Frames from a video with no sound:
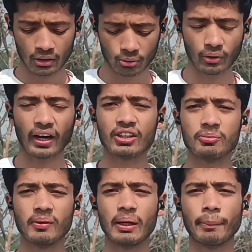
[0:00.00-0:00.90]
तो आज
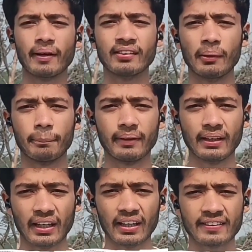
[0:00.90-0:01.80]
मेरे पास है बी
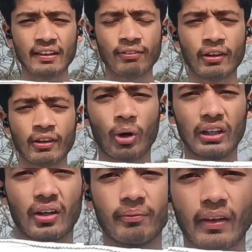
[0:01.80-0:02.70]
एस एफ का
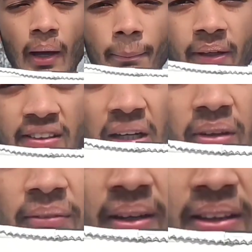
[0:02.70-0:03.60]
पॉलीराम आप पिक्चर में
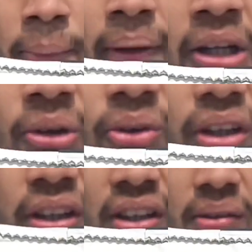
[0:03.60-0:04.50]
एक बार देख पा रहे होंगे
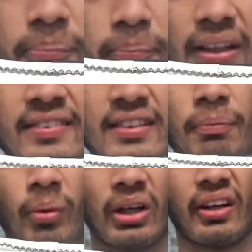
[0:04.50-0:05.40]
कि बी एस एफ
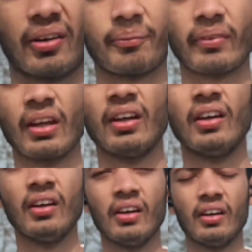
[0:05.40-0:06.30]
पॉलीराम
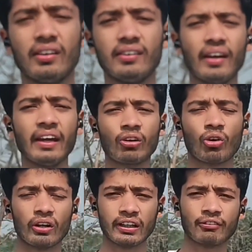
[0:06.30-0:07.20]
यह एक
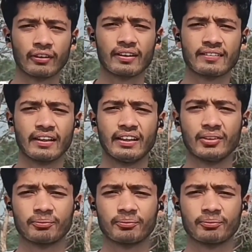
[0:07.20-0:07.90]
कॉन्टैक्ट फंगीसाइड है